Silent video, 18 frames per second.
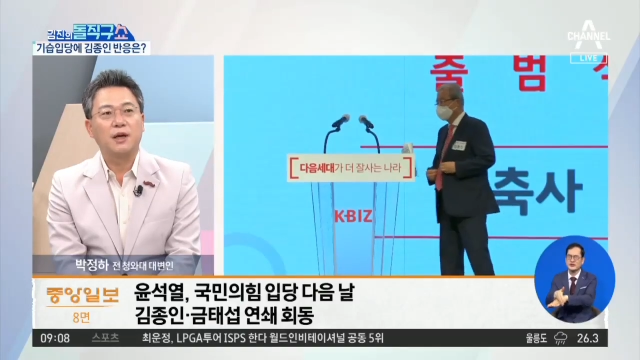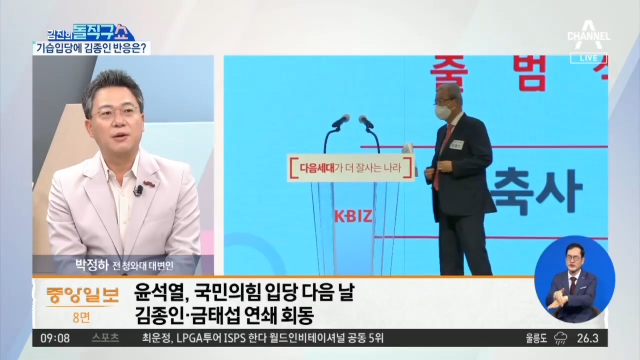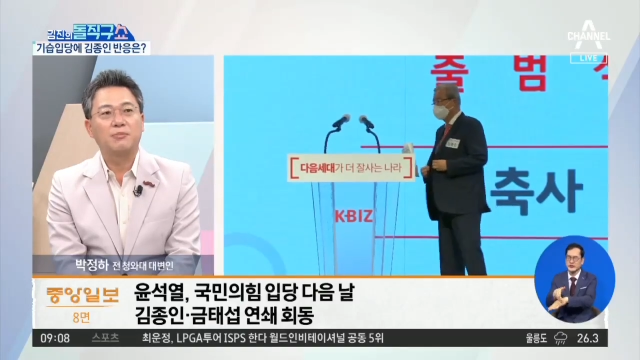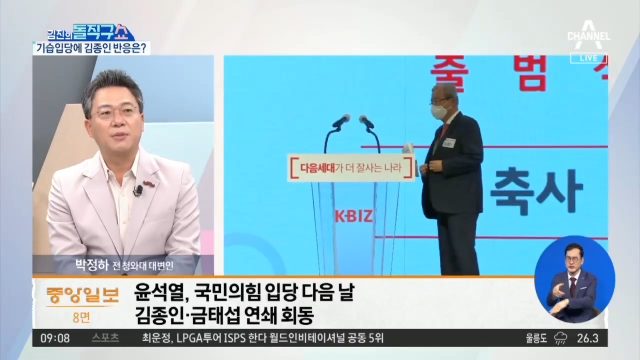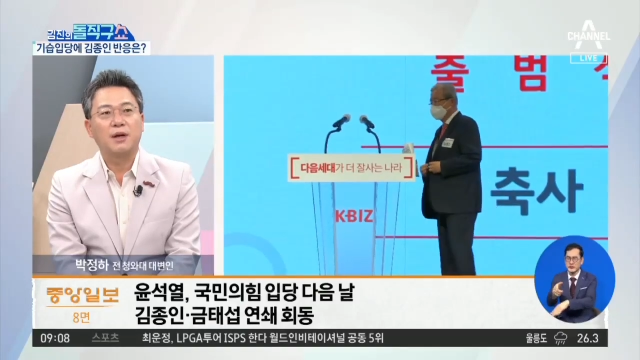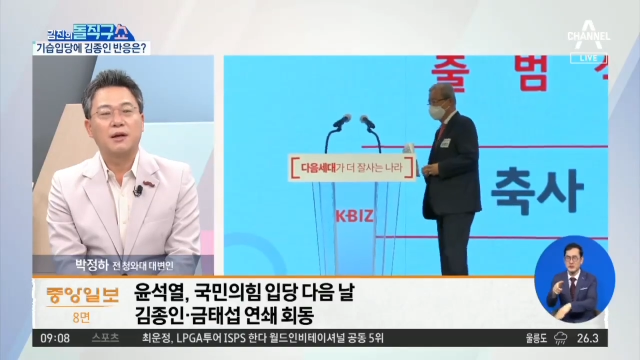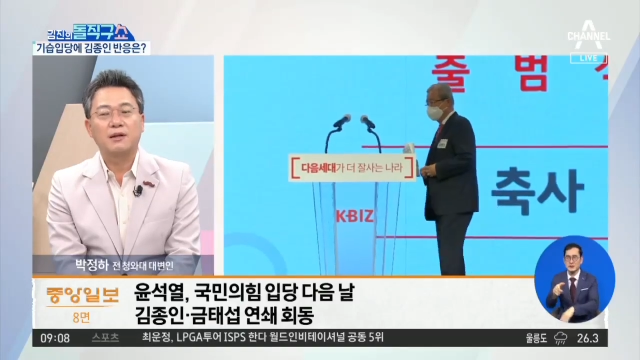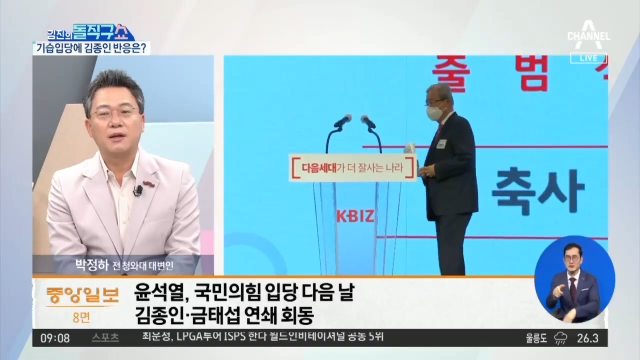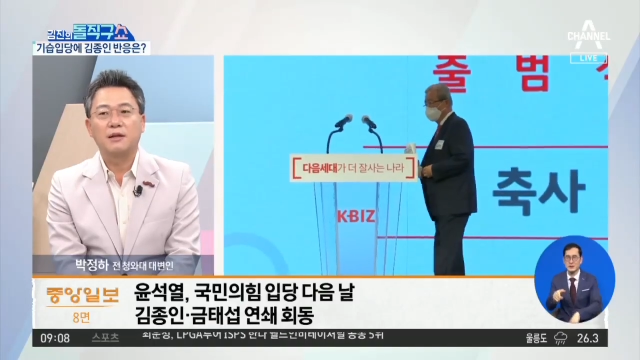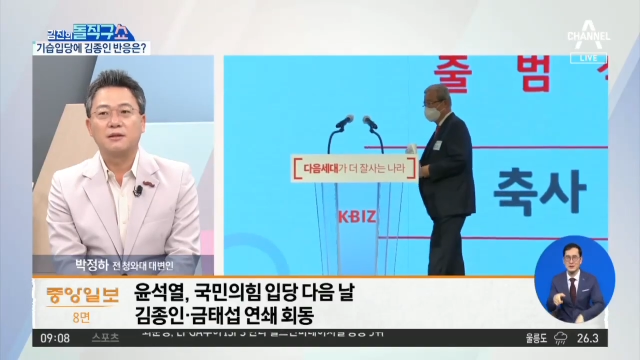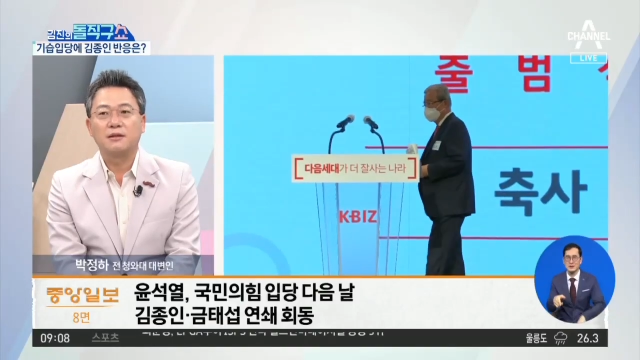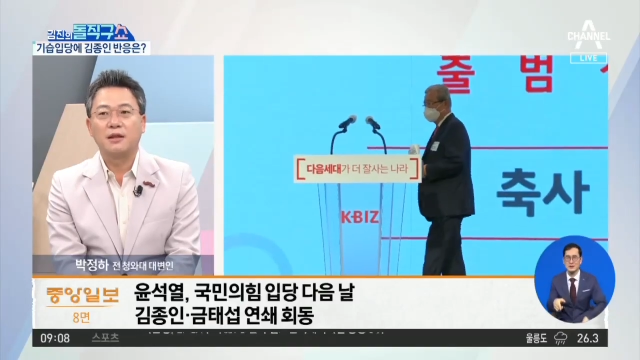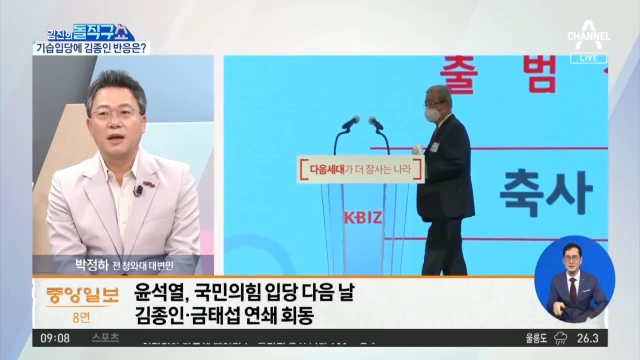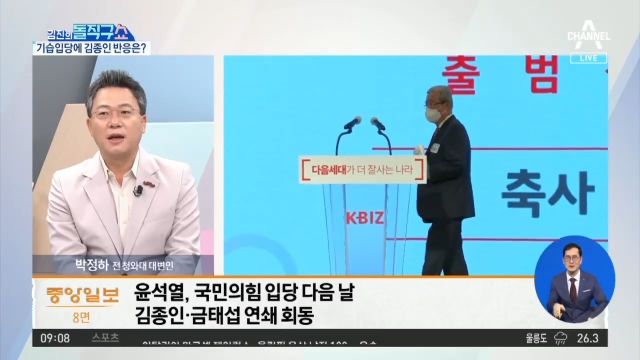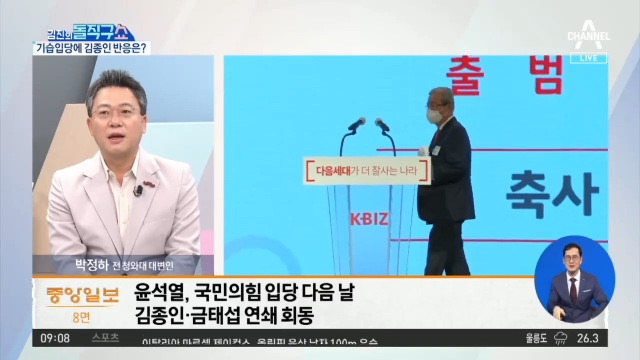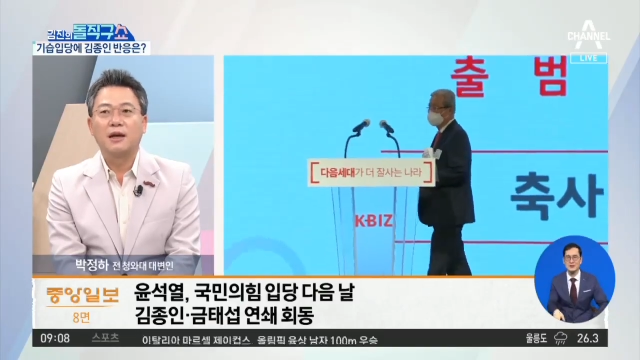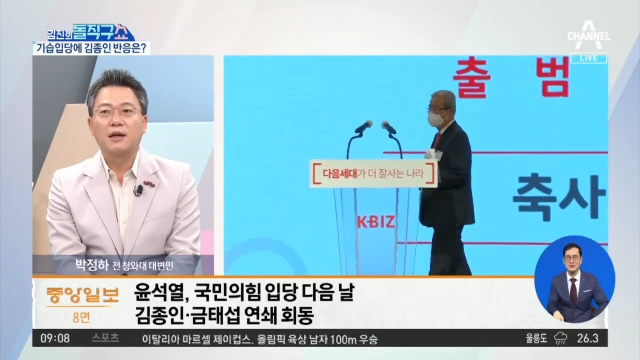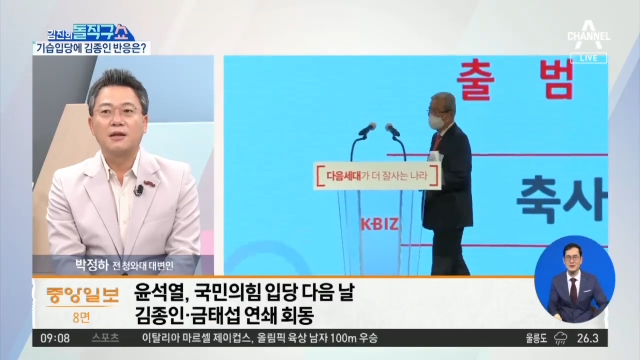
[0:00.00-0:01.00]
입당을
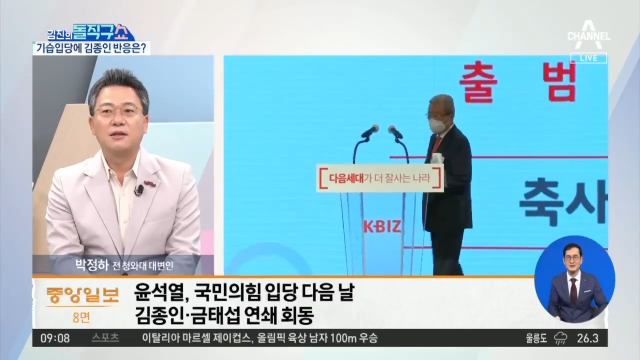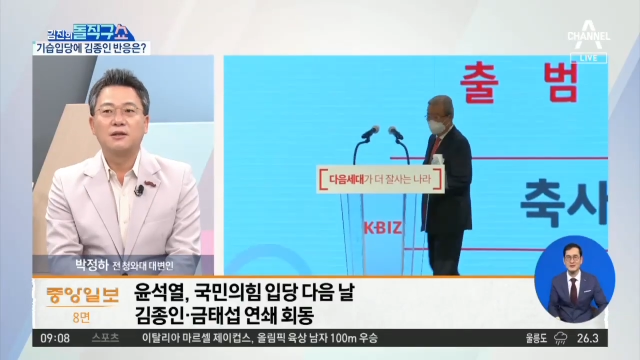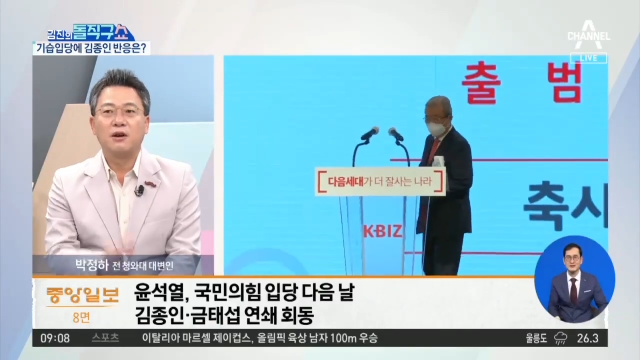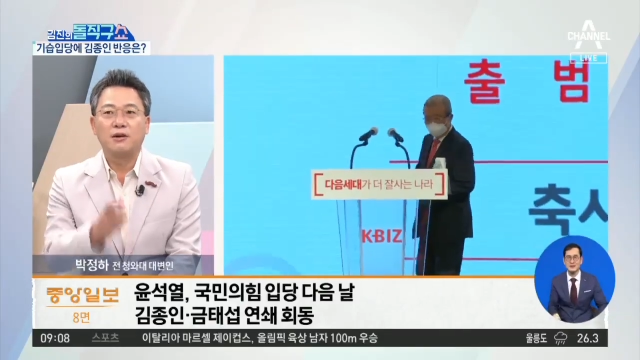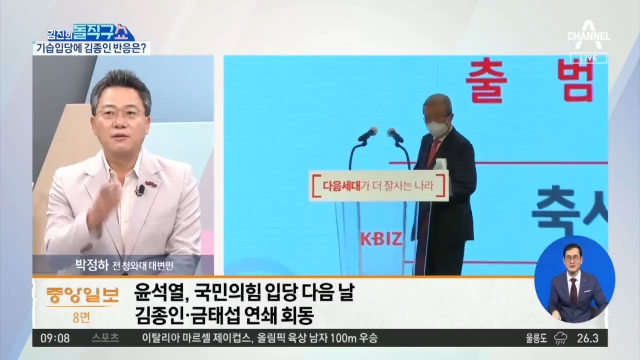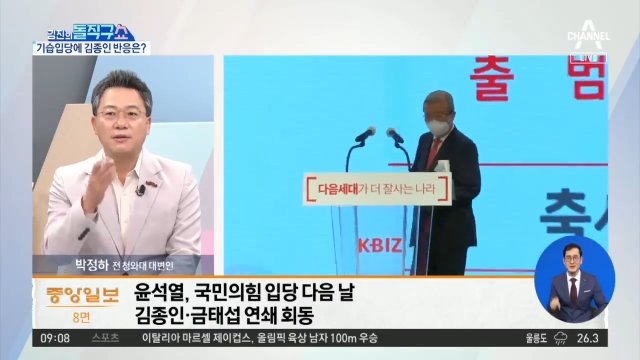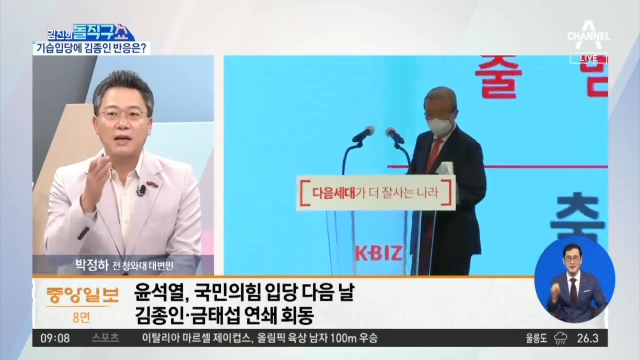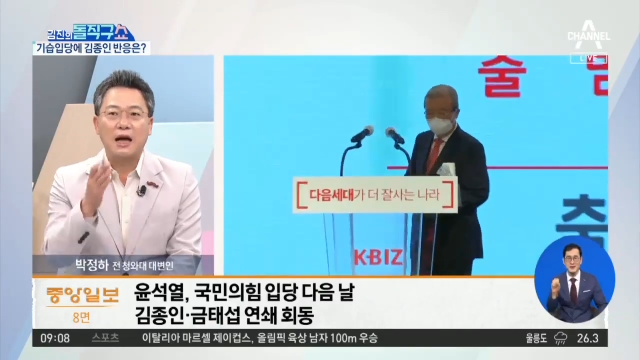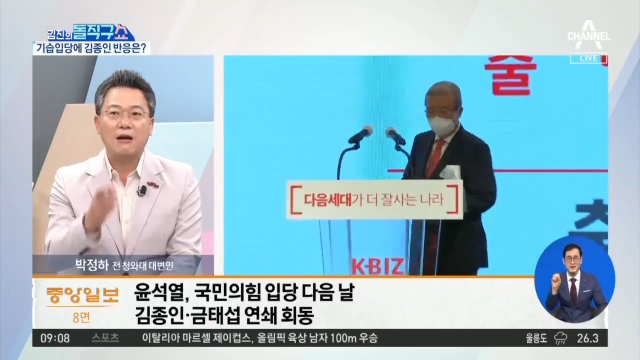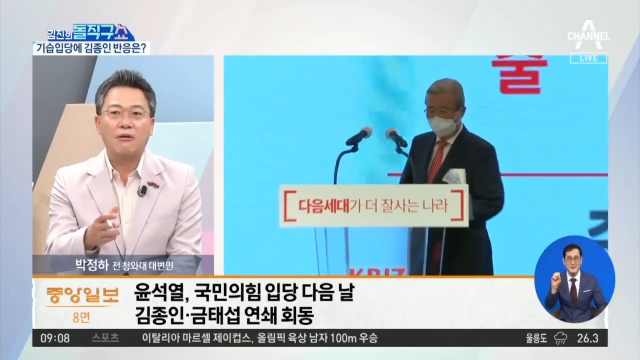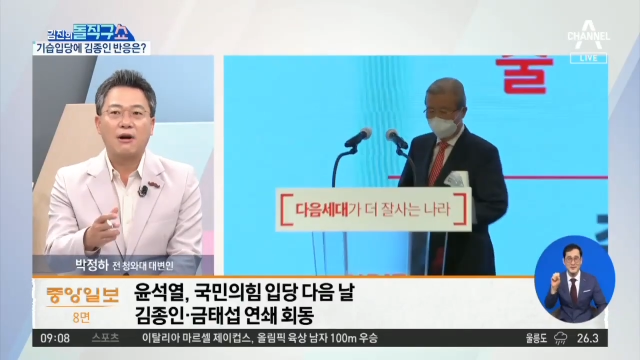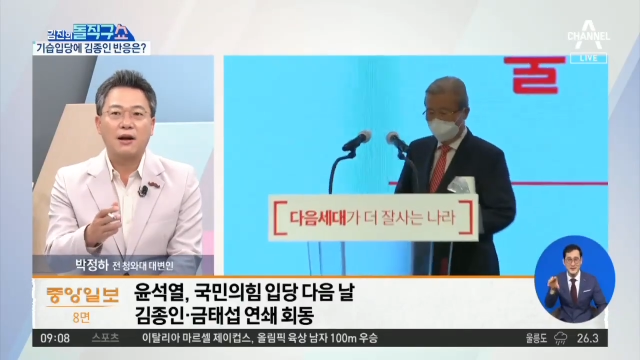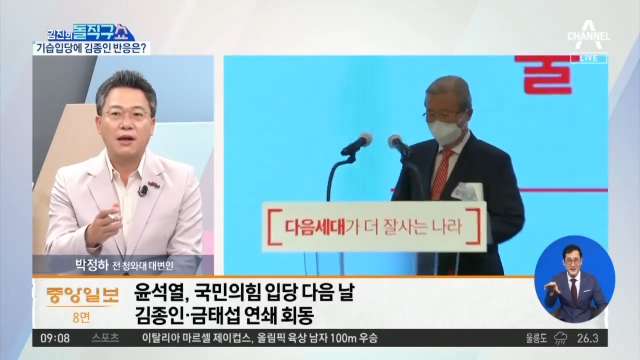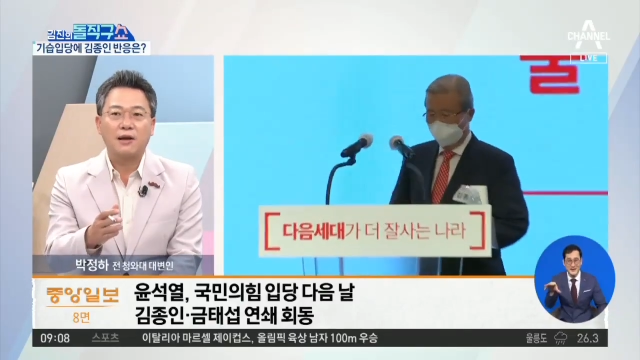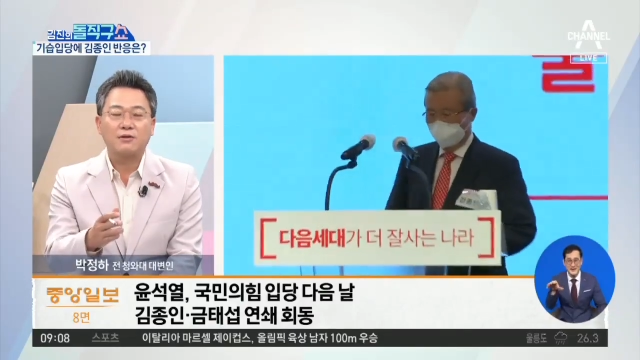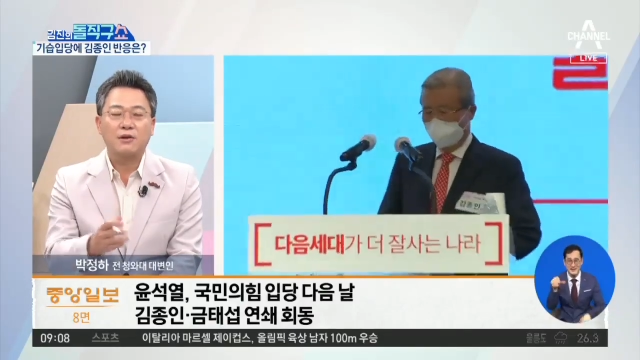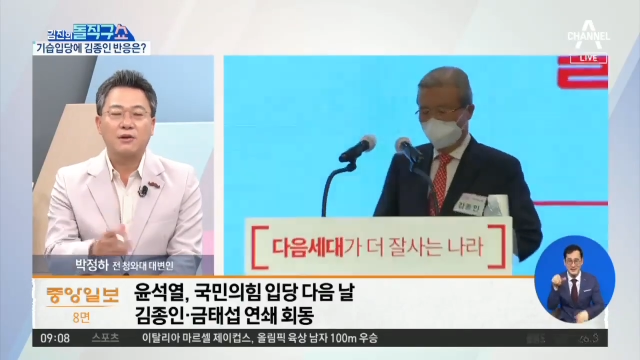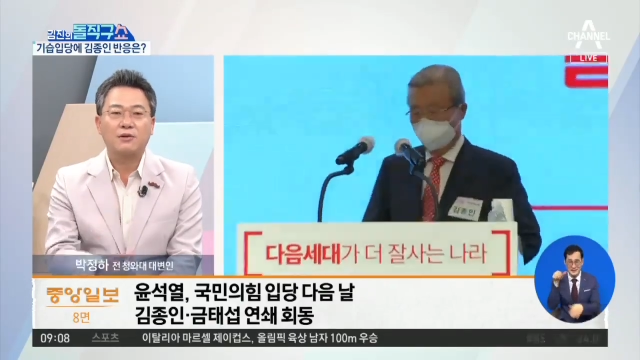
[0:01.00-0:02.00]
했는데 그런
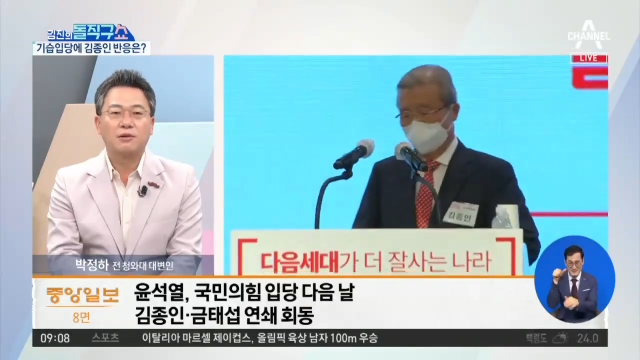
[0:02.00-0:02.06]
상황에서